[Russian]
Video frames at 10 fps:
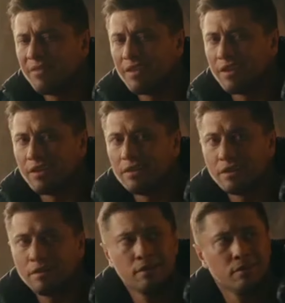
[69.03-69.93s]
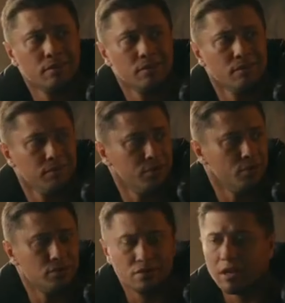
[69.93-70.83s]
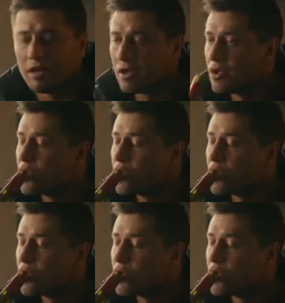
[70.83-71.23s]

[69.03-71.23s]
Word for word: А это в ее стиле.